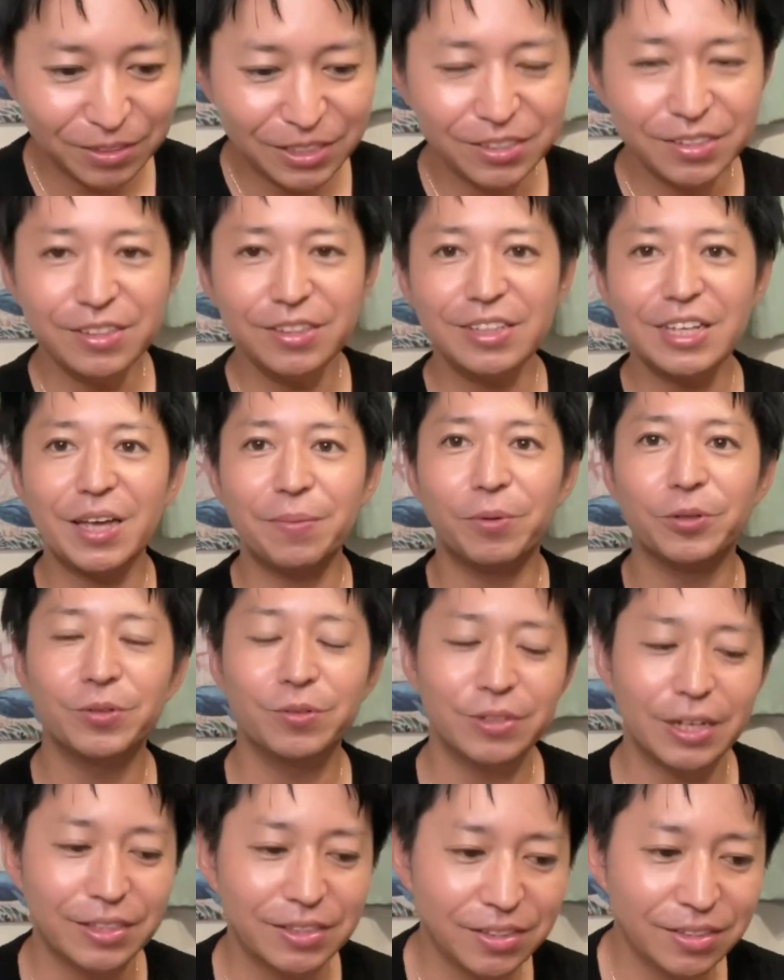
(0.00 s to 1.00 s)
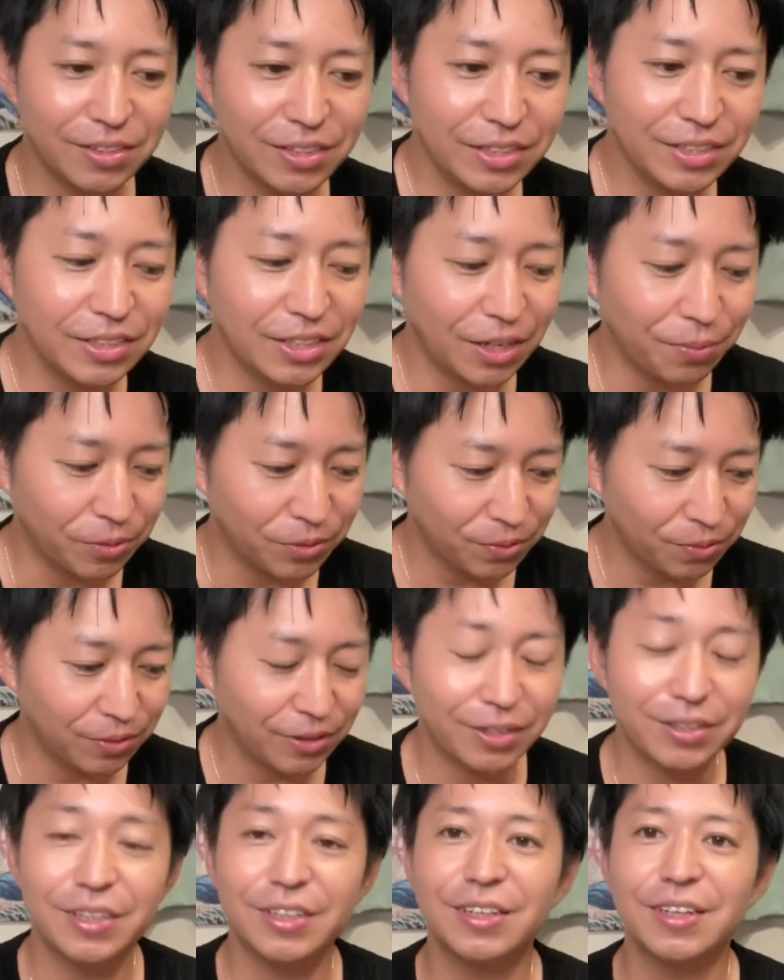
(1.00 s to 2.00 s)
ツインデーもそうだし、ツインスターもそ
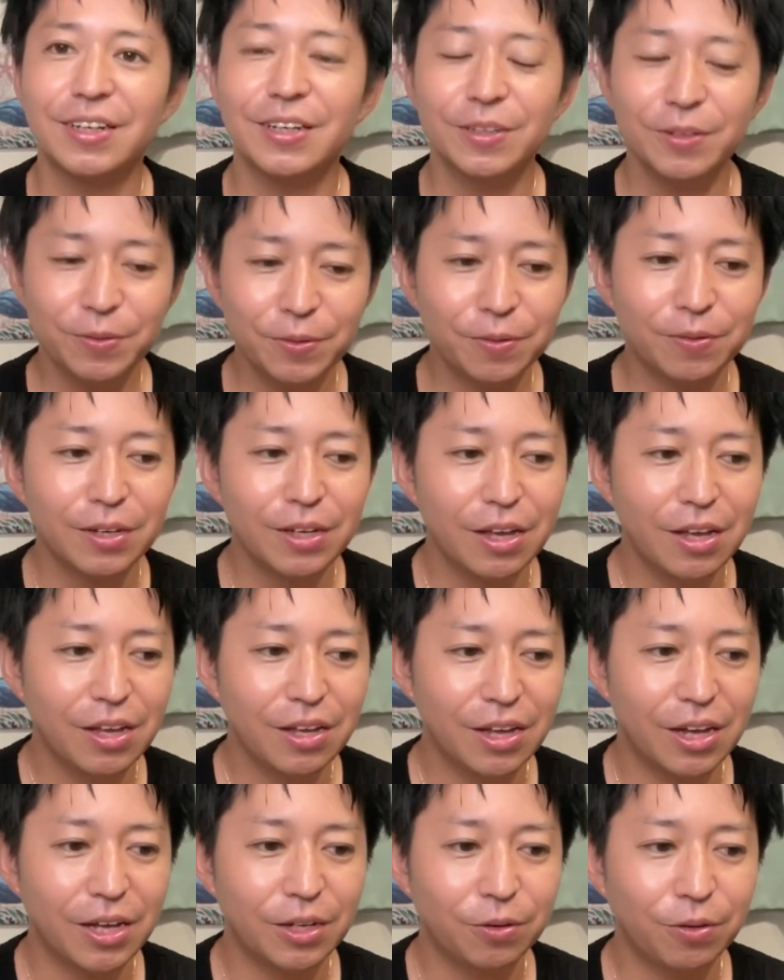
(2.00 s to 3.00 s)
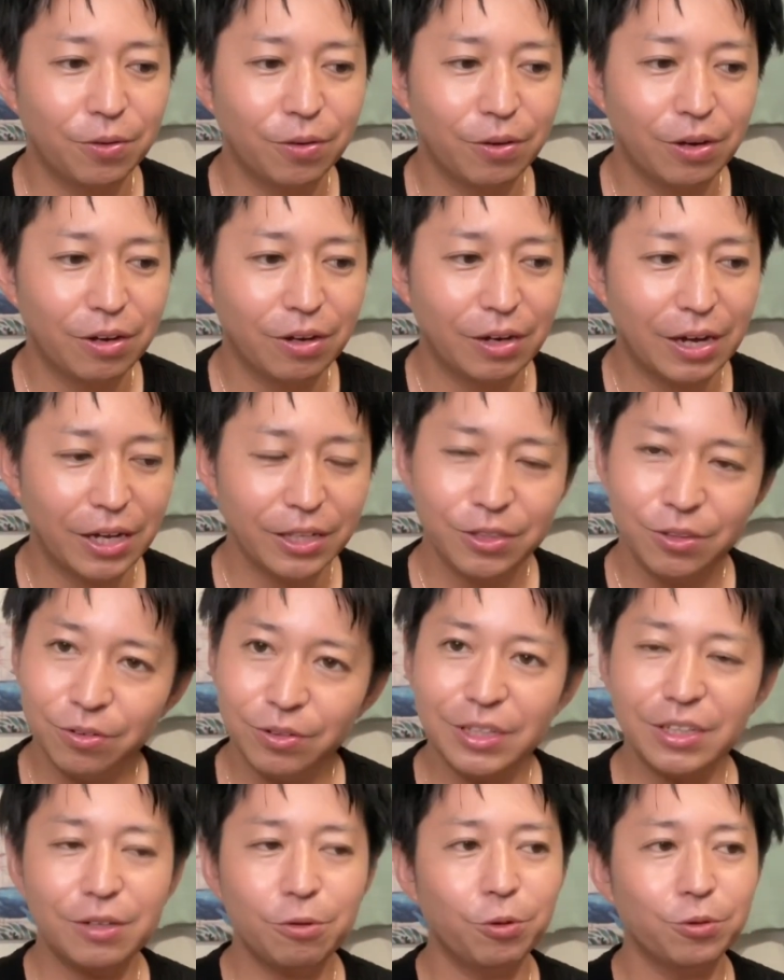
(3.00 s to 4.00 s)
うなんだけれど、あの、圧
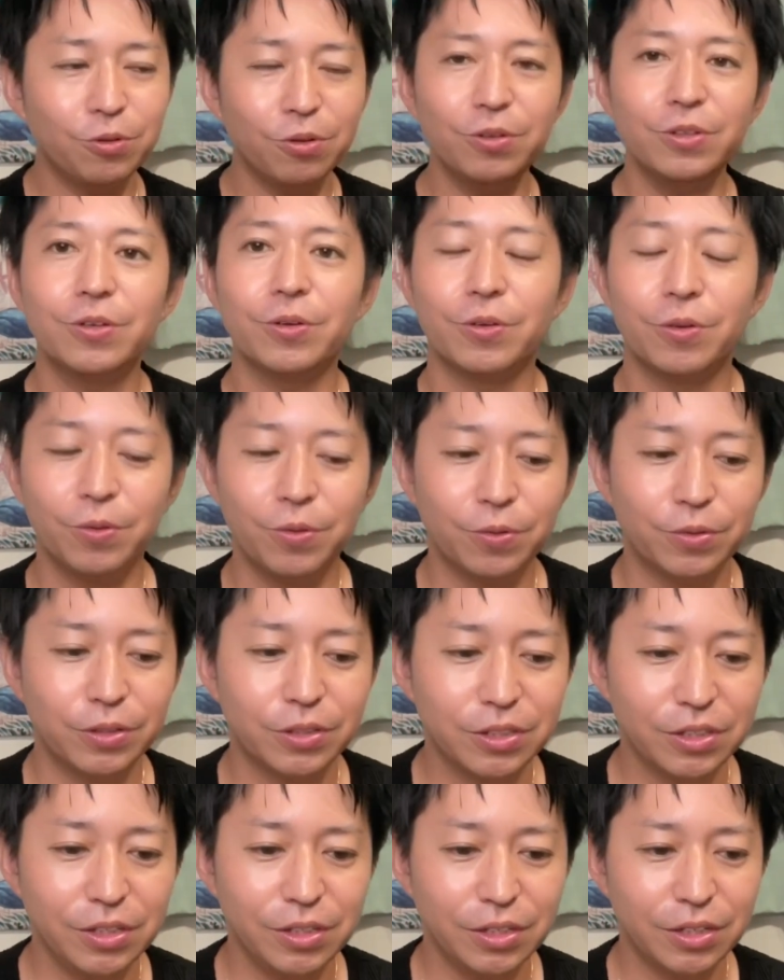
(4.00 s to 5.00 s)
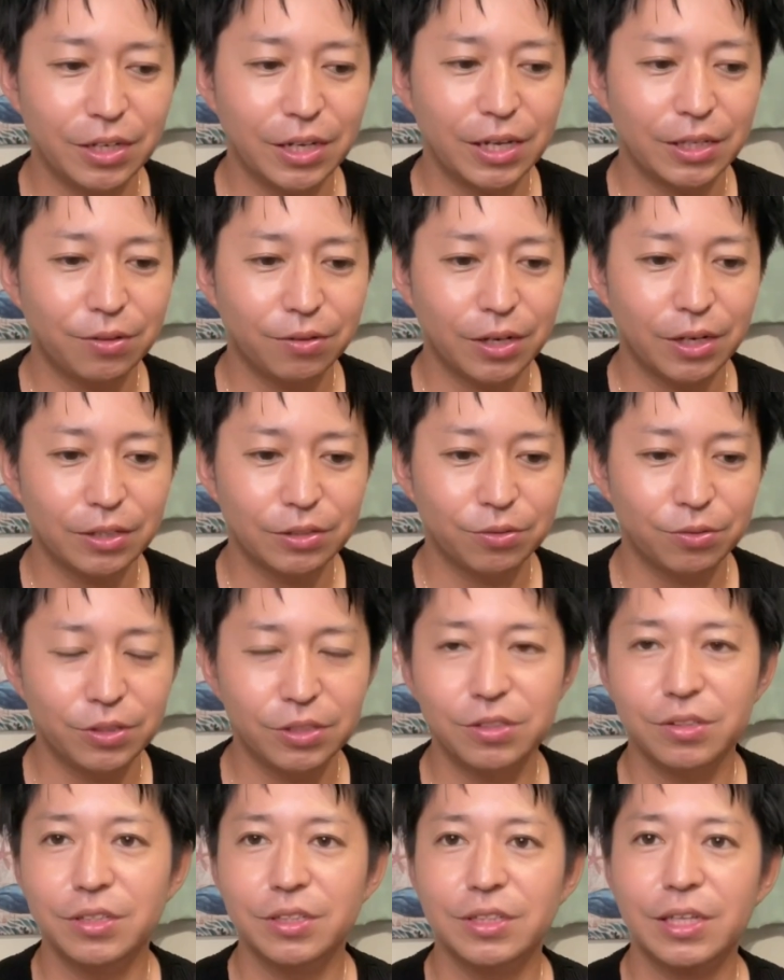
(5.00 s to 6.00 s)
倒的にほとんどのツインデーとかそうい
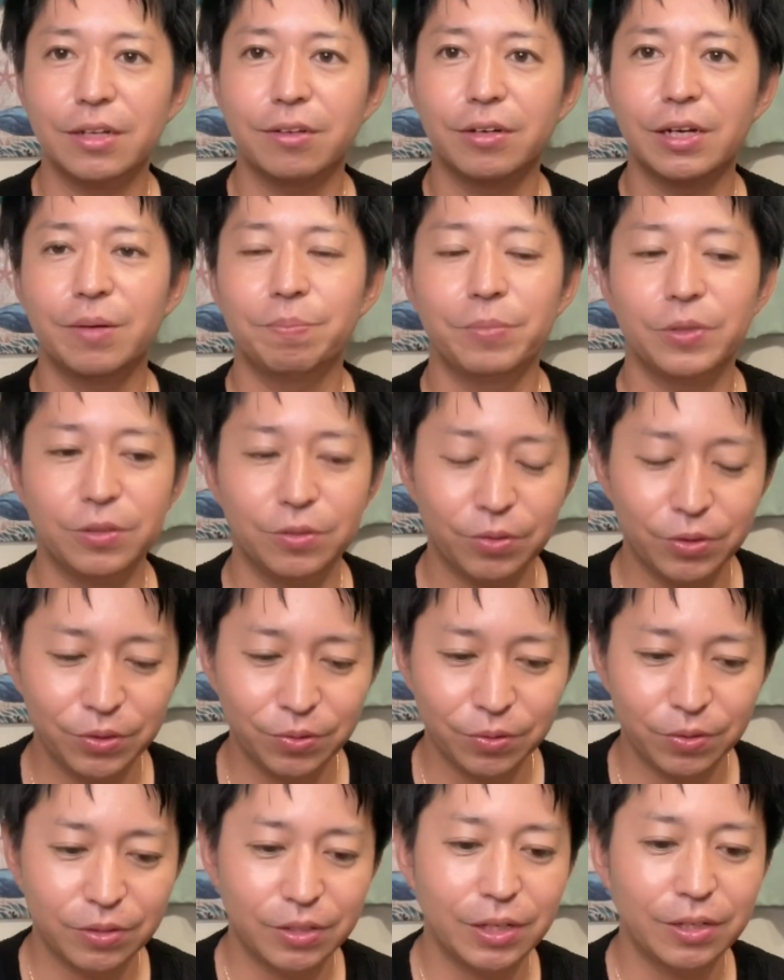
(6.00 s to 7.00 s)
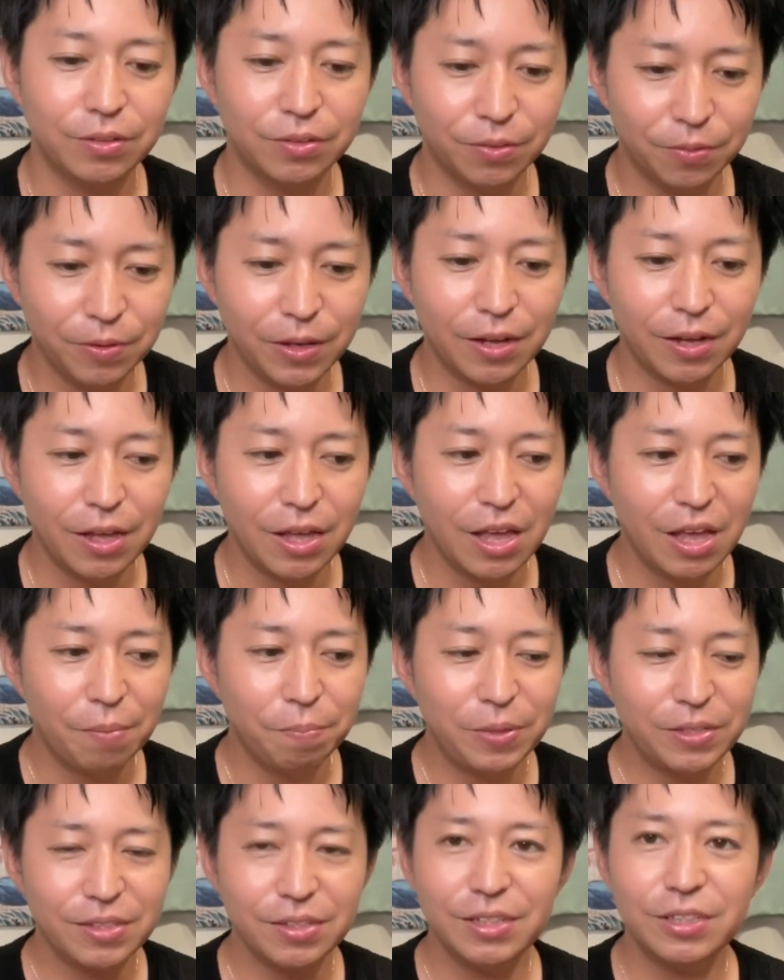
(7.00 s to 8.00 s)
うツインスターのカップルの人っていうのは、
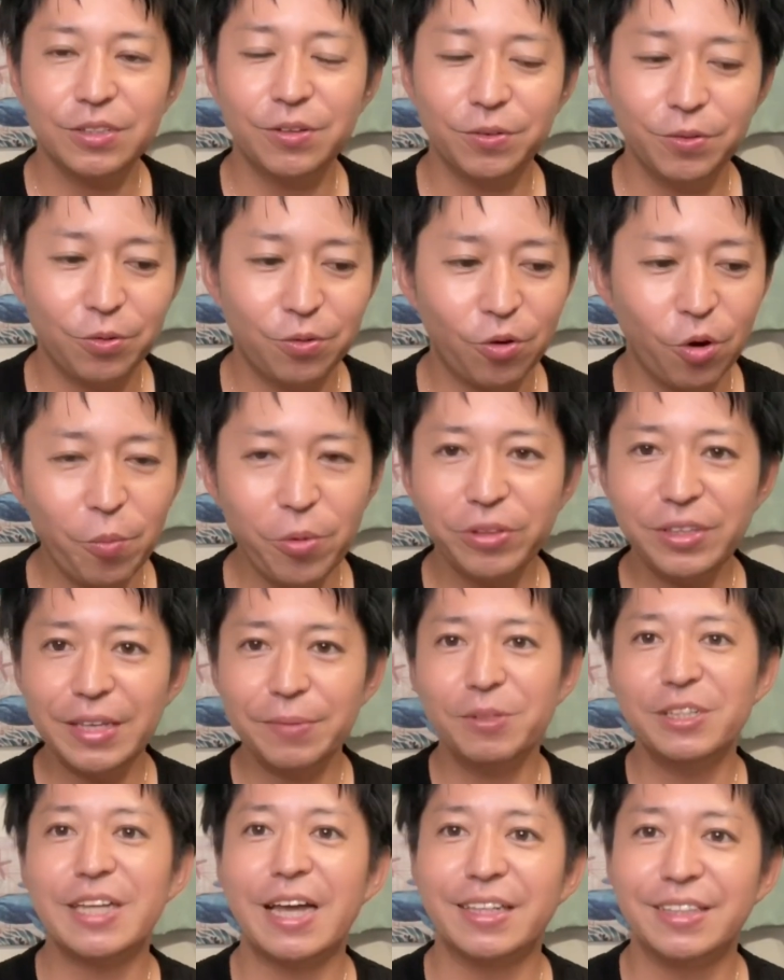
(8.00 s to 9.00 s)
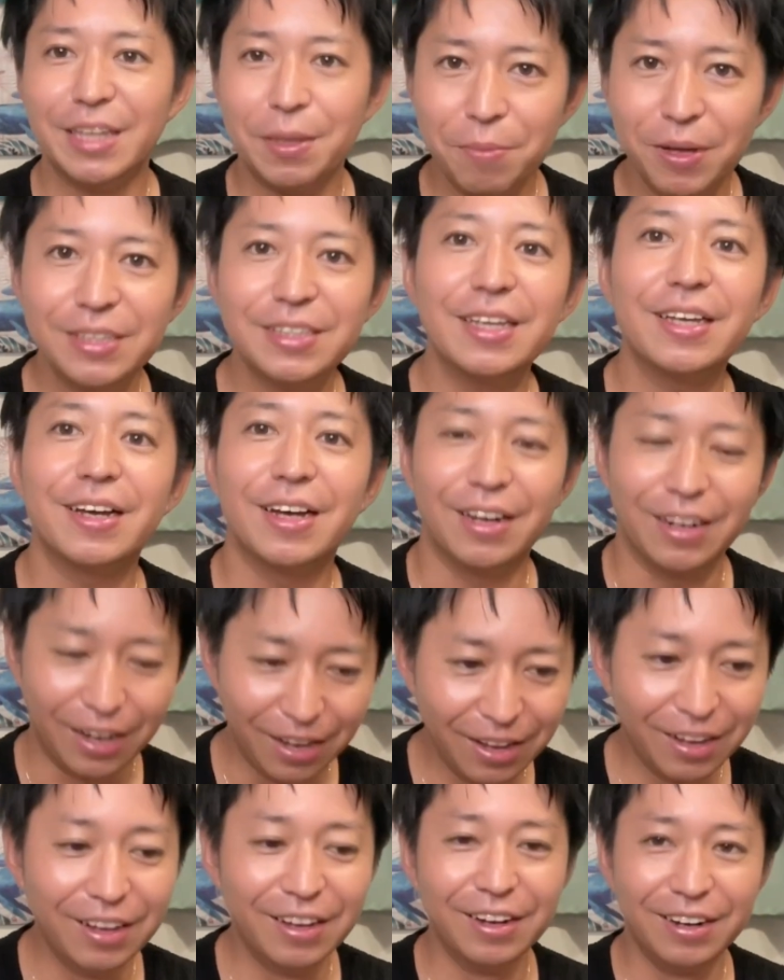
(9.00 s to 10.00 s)
別にその表舞台に出ませんか
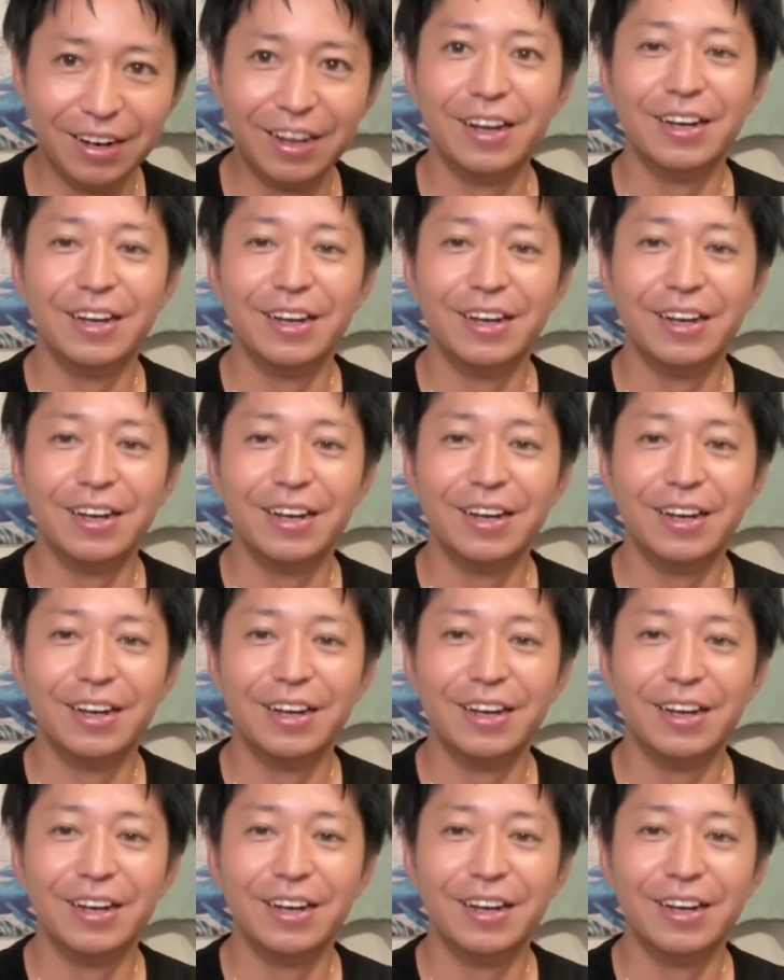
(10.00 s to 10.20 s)
ら